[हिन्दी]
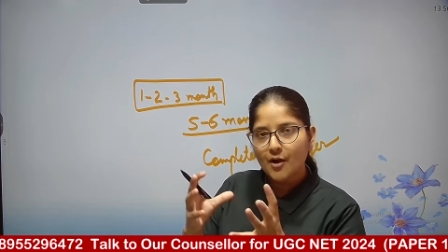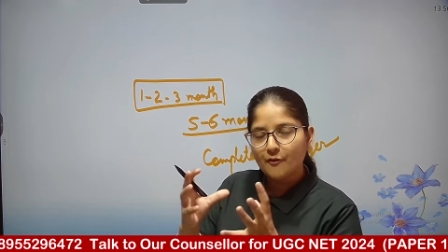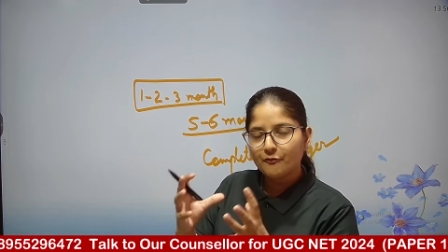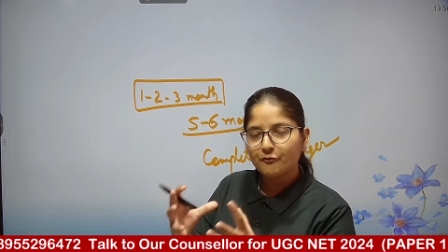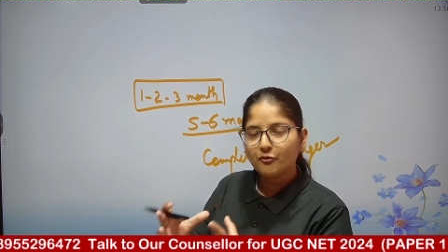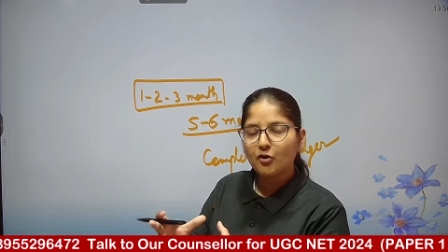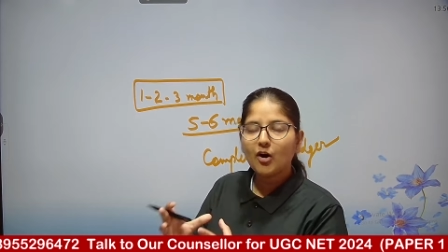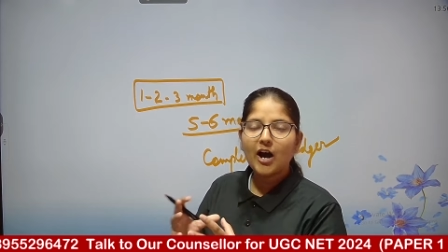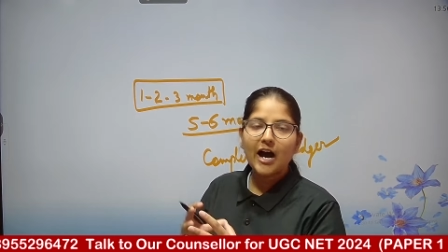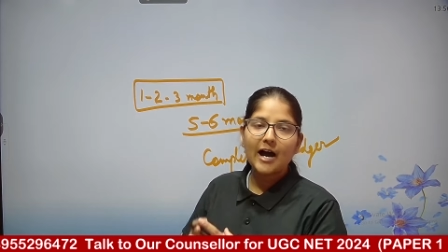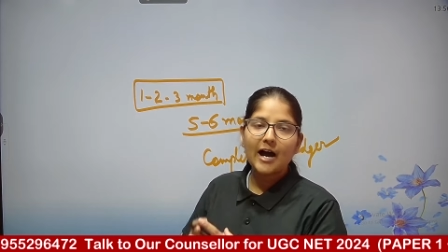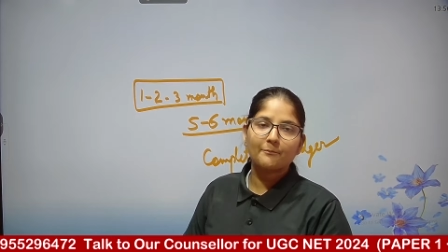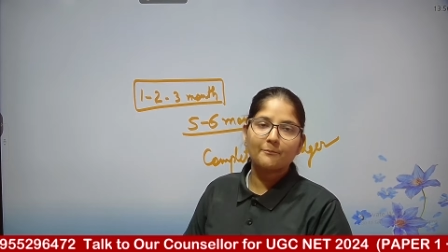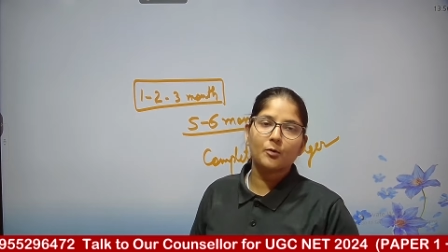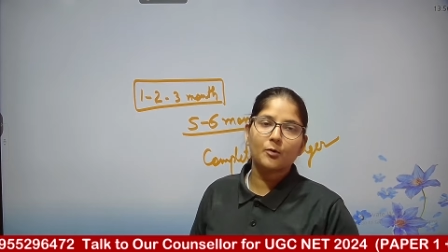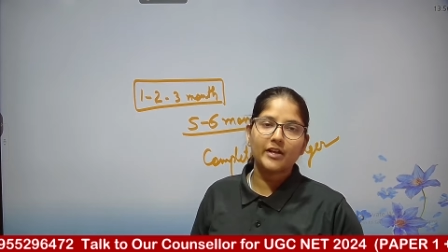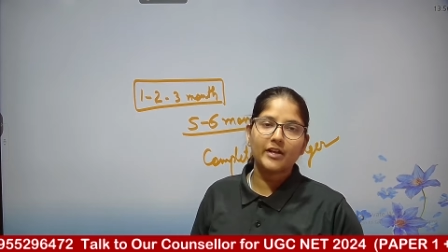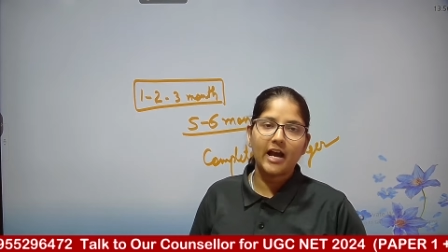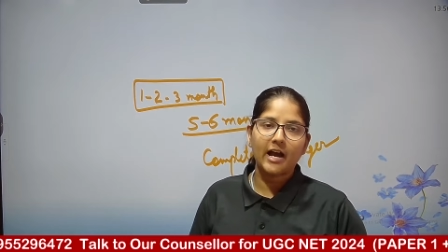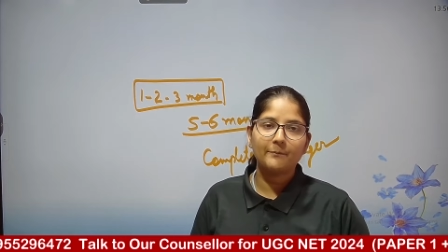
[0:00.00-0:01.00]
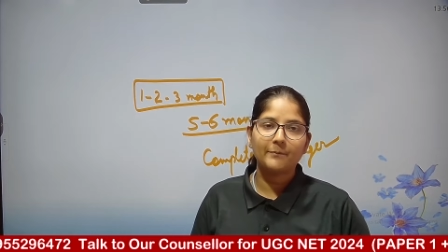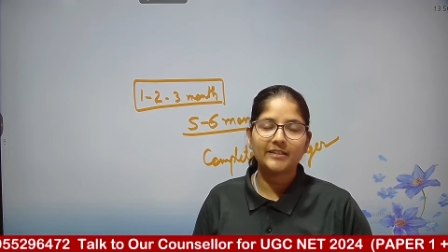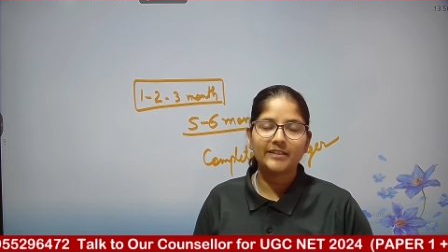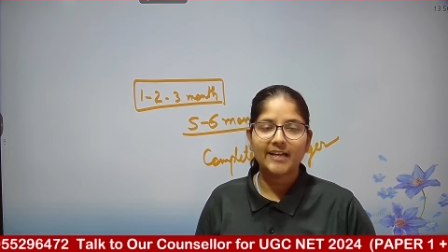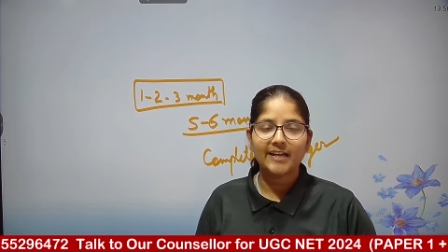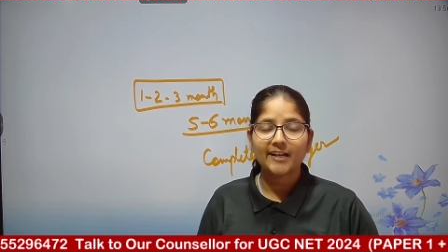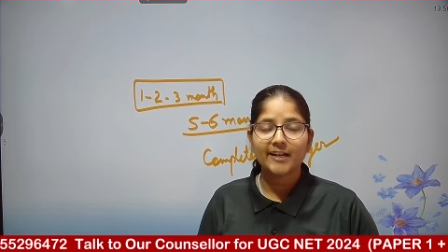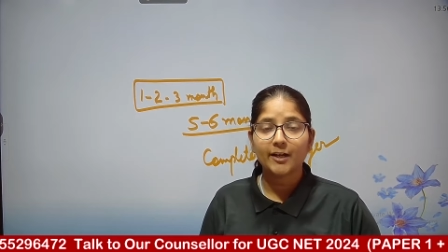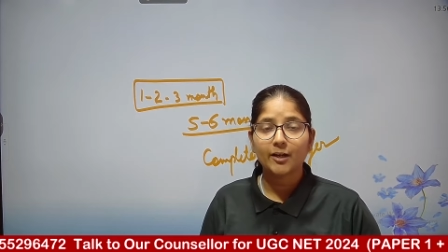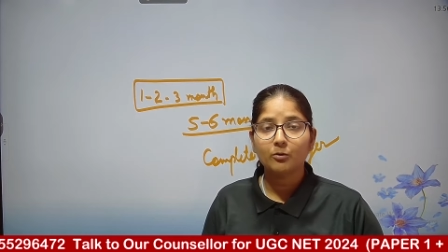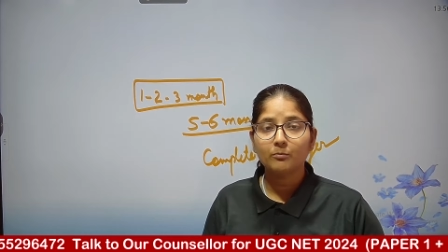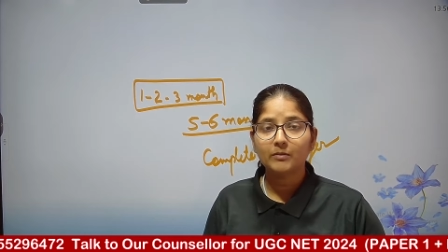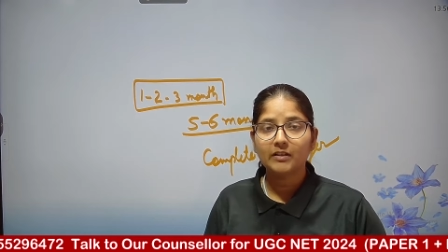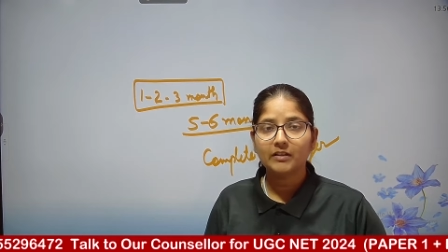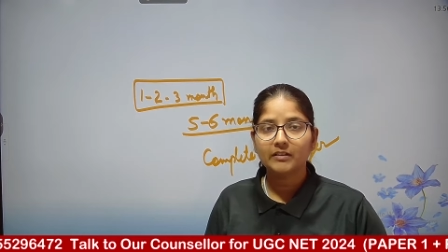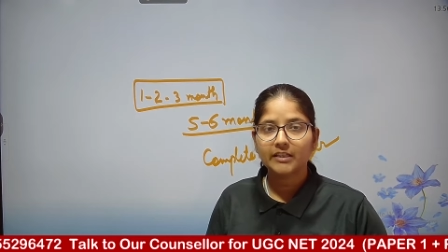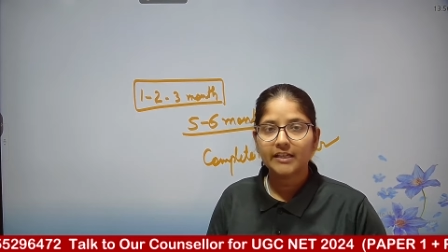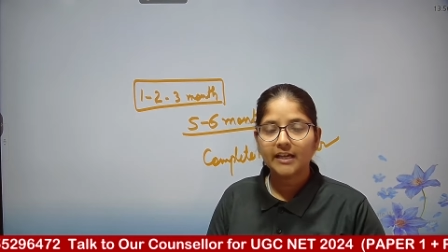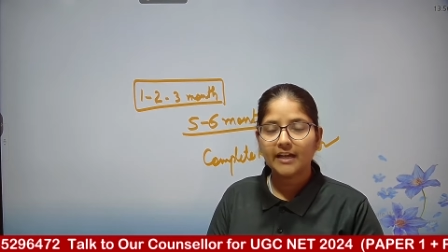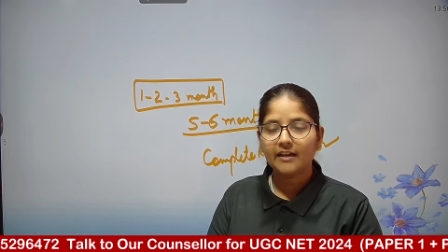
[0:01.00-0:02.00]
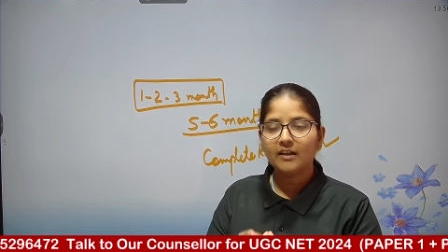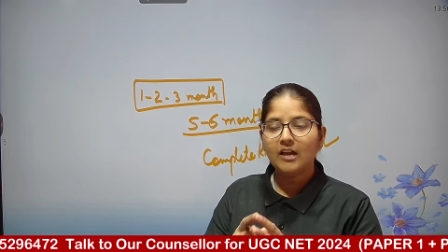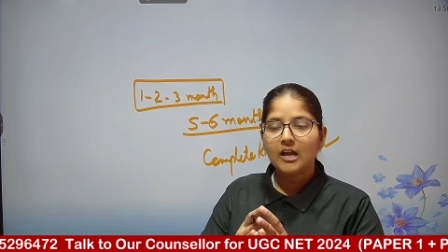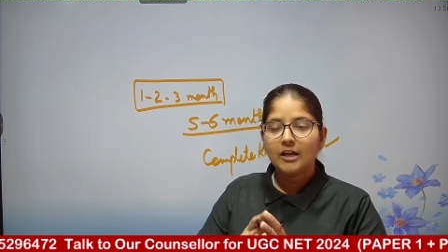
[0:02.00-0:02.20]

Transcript: वो आपको यहाँ पे देखने को मिलती हैं